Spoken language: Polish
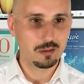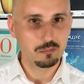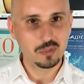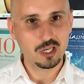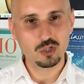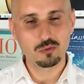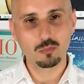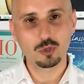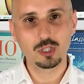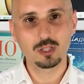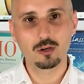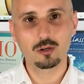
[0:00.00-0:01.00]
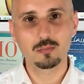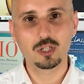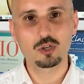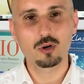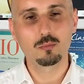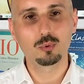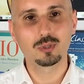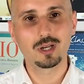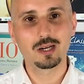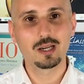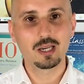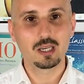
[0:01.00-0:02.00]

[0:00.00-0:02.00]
mieć monitor, mieć komputer